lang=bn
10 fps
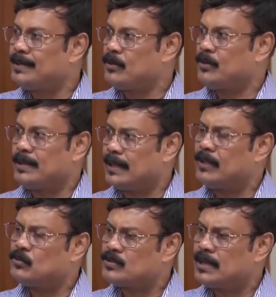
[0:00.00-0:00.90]
এটা হয়ে থাকে
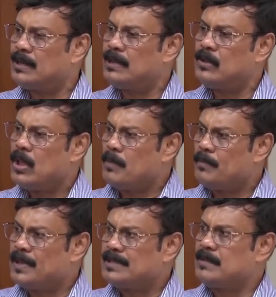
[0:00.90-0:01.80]
কিন্তু সেগুলো
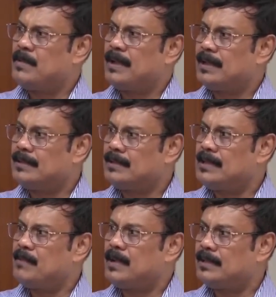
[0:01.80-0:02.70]
বেশিরভাগ
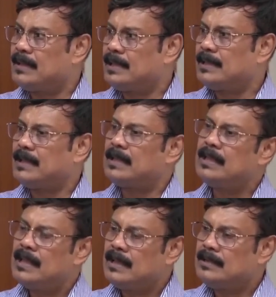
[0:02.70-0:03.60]
ক্ষেত্রেই আমরা দেখে থাকি
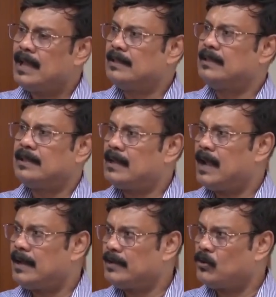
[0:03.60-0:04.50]
ডান দিকের
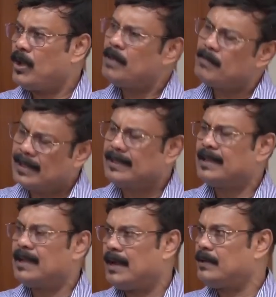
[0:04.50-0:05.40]
হাটেও হয় বা
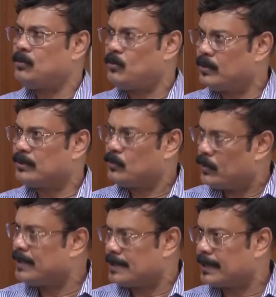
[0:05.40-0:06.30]
দিকের হাটেও
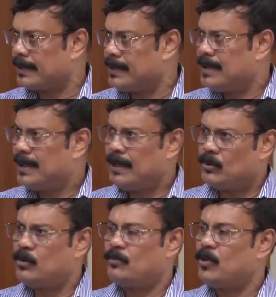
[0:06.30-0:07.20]
হয়ে থাকে
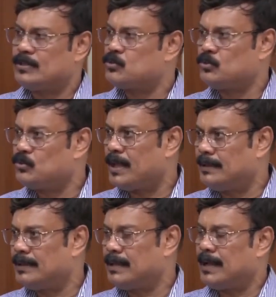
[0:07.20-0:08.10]
এরকম নয় যে শুধু ডান
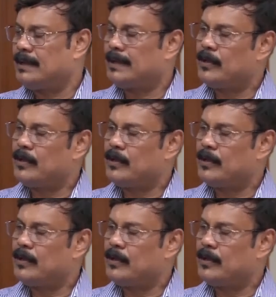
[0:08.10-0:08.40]
দিকের হাটই